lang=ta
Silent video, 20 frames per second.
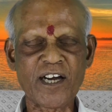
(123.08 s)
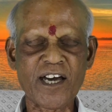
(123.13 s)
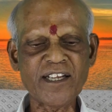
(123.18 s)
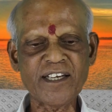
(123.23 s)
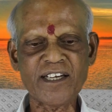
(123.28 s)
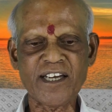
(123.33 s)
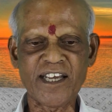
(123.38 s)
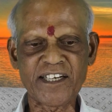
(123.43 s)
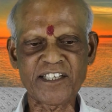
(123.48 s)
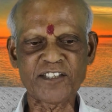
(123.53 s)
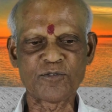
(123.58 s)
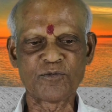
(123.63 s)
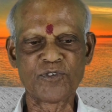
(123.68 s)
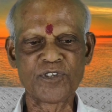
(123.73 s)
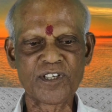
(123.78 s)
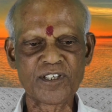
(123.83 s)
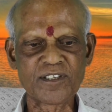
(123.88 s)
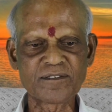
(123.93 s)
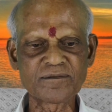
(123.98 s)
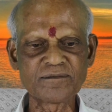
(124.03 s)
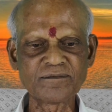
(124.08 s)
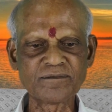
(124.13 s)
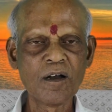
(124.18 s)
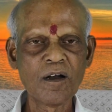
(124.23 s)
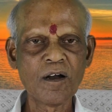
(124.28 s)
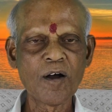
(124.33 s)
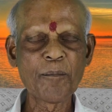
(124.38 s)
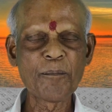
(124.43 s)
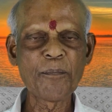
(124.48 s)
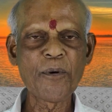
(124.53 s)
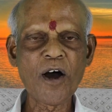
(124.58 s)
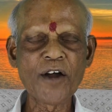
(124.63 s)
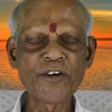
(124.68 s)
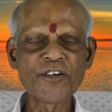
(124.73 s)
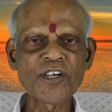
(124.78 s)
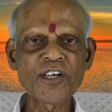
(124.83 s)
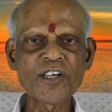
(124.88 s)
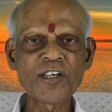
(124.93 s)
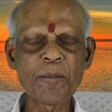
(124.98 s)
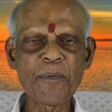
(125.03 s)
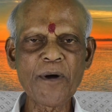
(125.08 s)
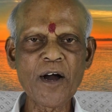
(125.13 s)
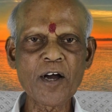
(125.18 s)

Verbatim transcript: பிரகாரம் கரெக்ட் உங்களுக்கு அப்போ அணுக்களை